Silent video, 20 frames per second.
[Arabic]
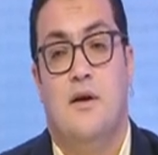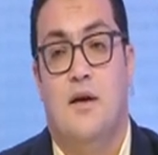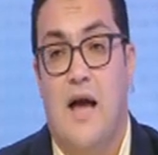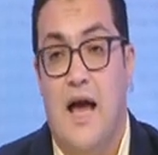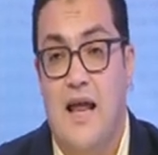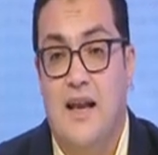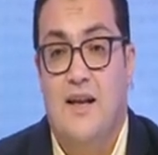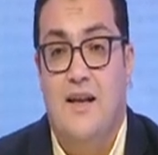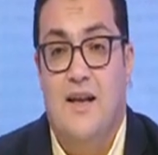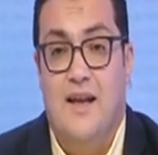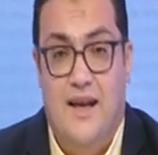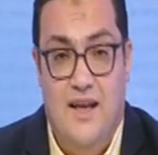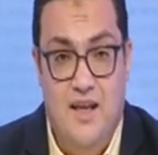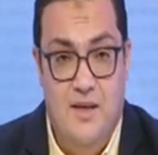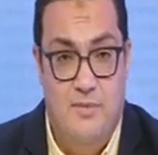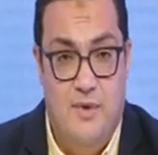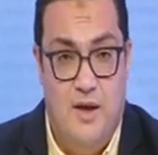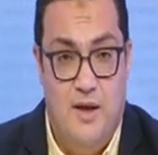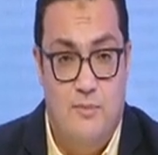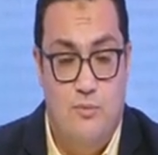هل
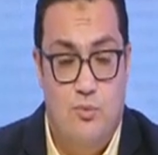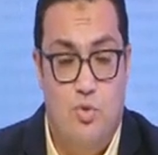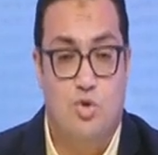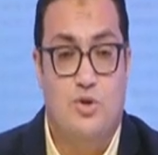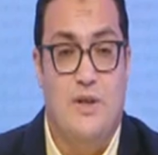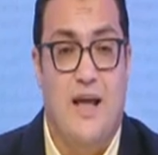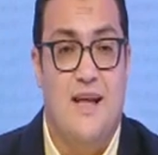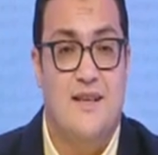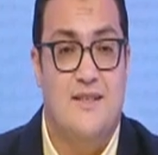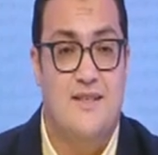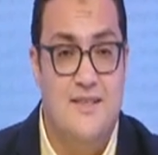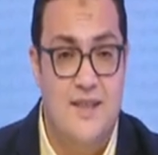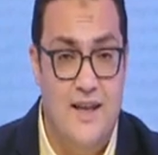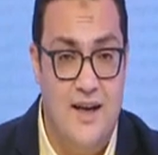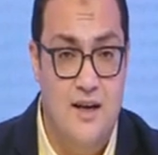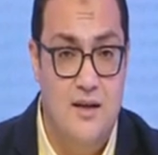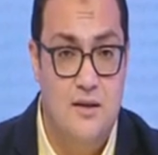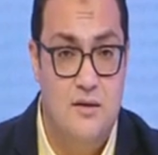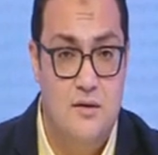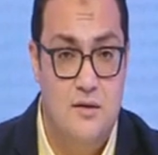اللعيبه
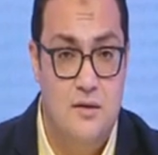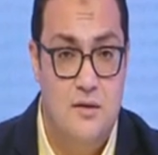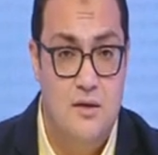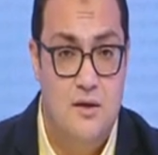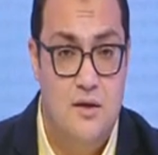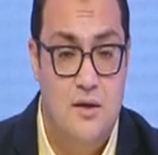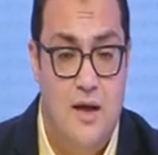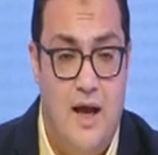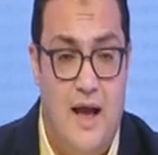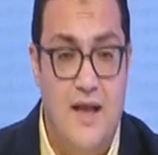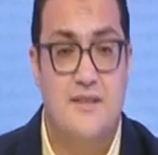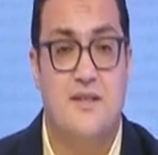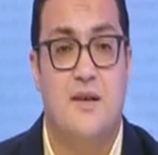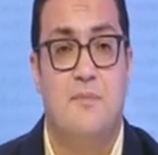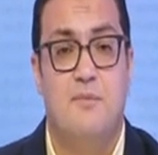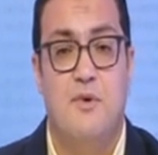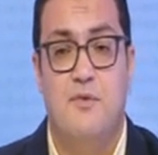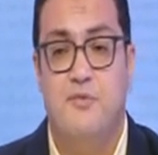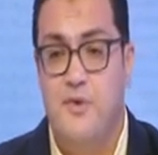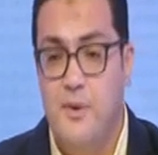متاثره
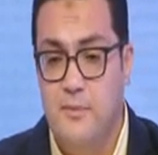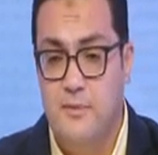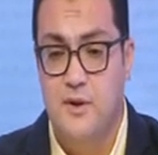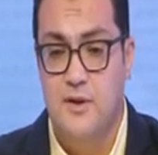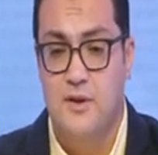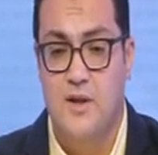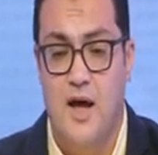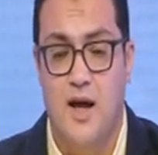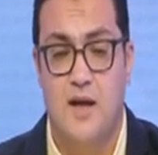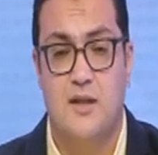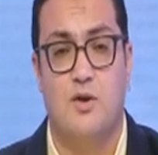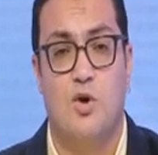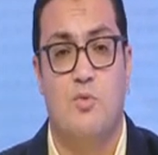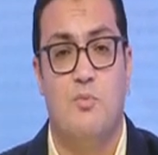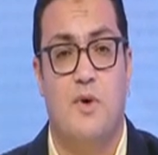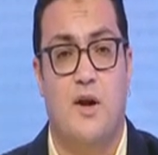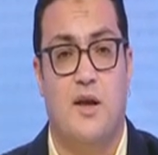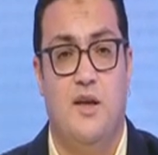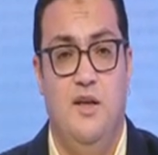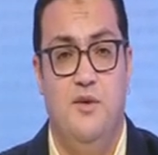حسب ما فهمت النهارده
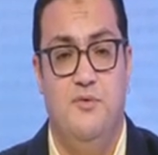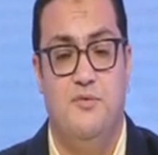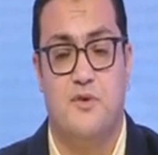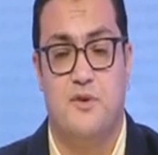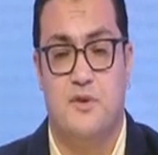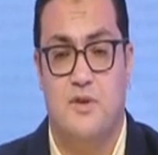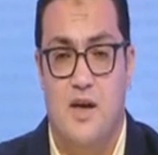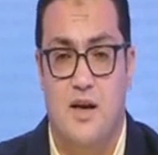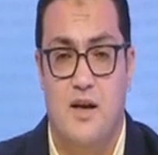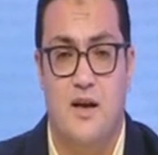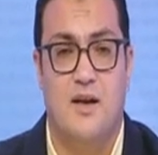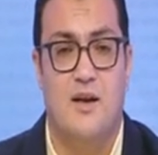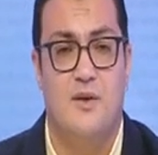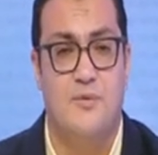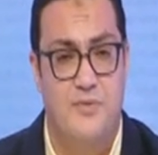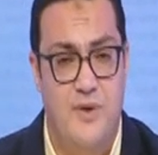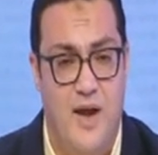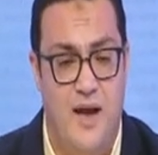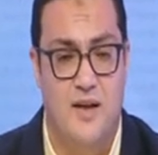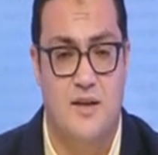هم راجعين في الطياره كان
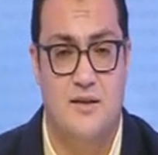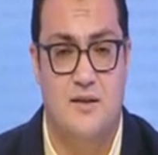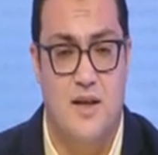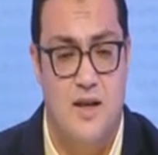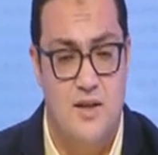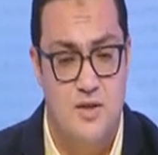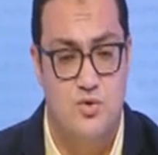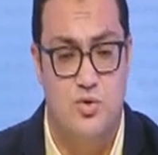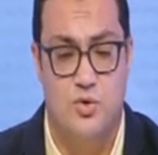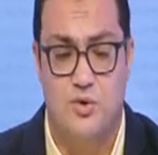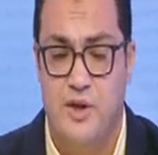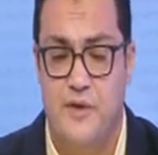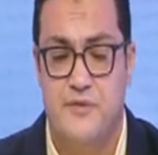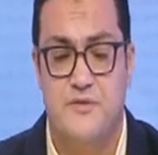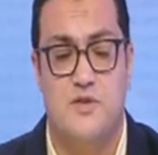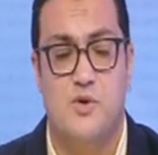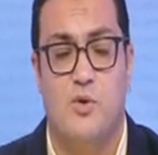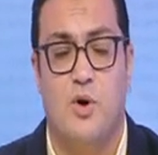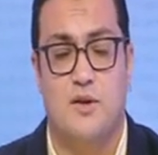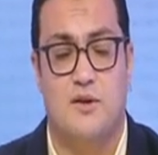في حاله تاثر
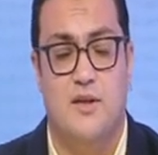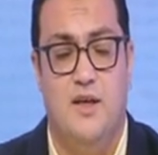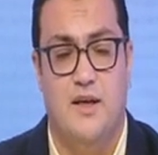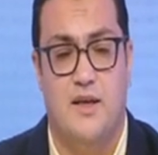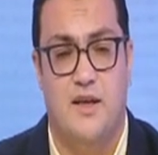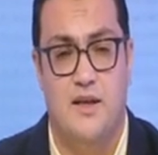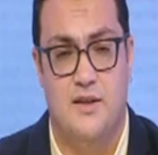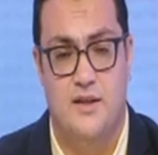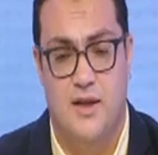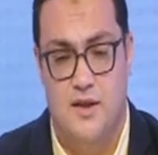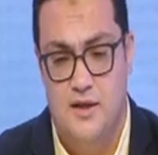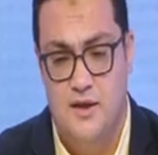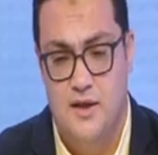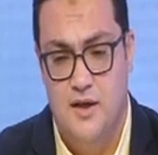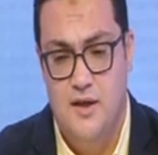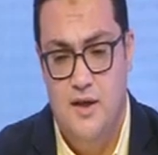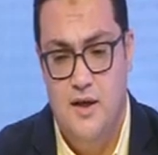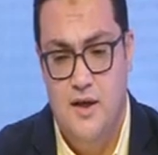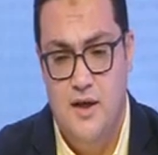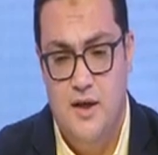نفسي واضح جدا
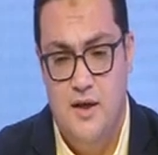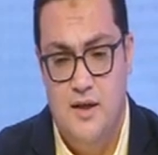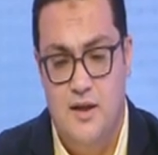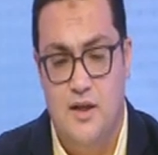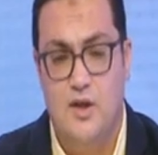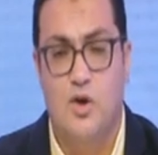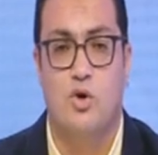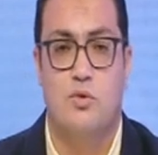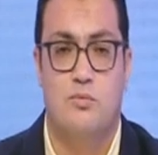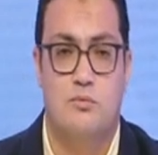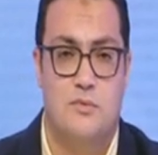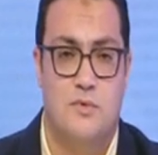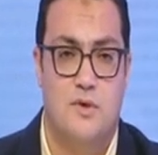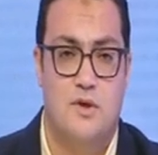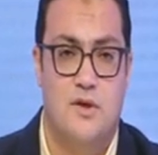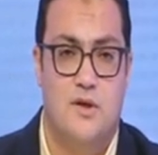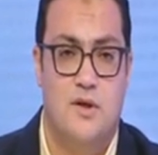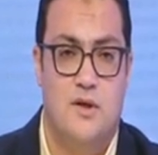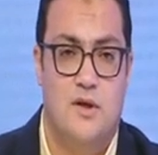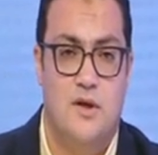ليهم
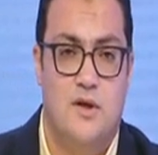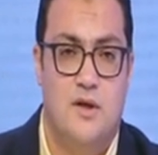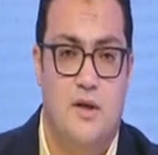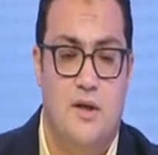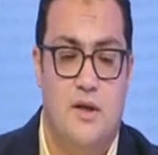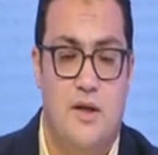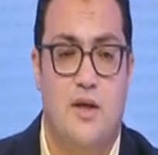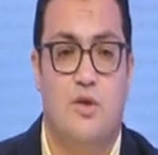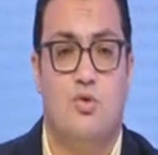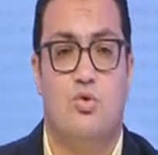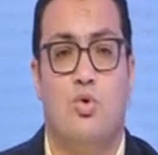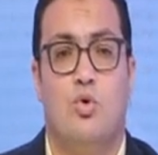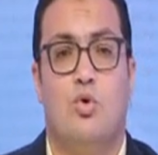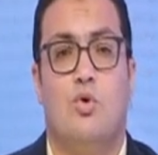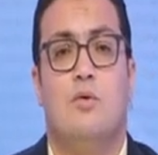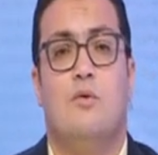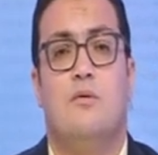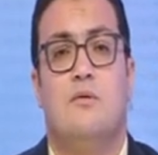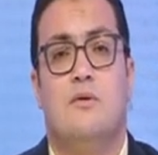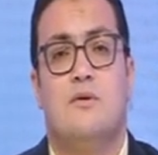لانه
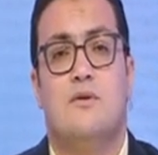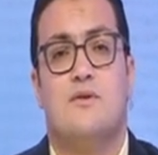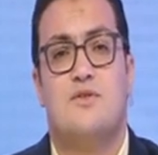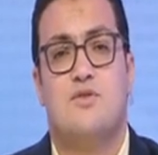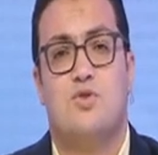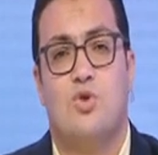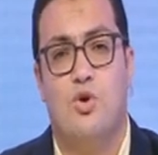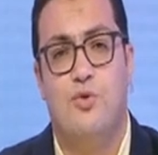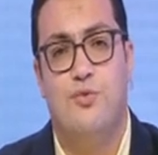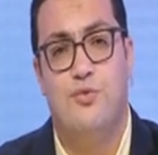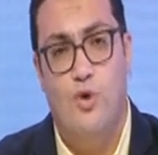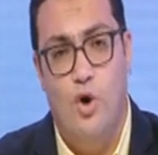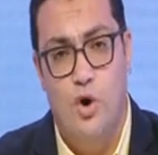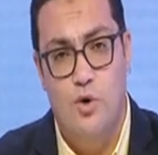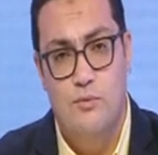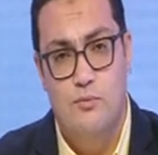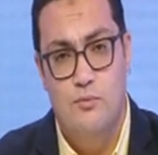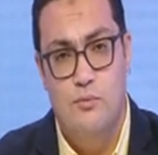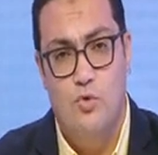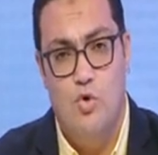
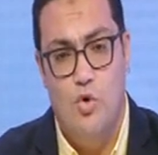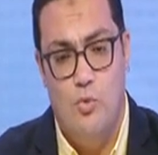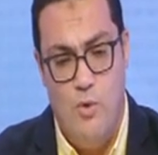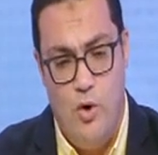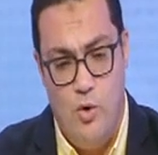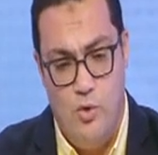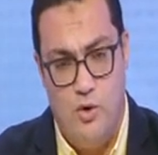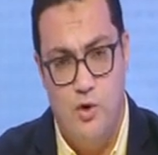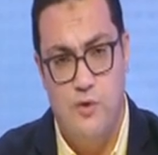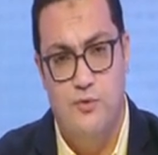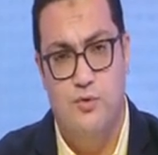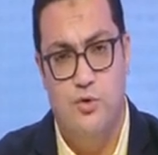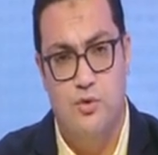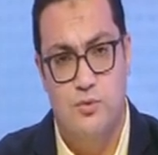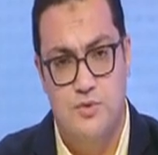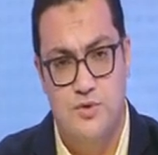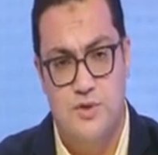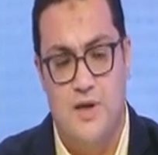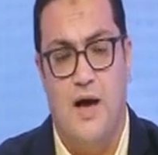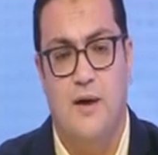ظروفهم
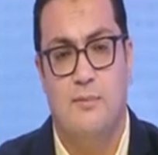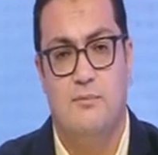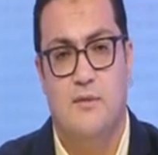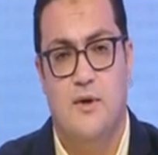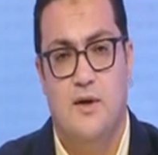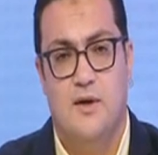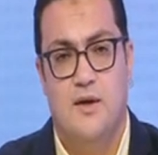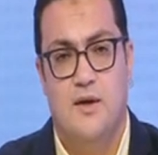وموقفهم صعب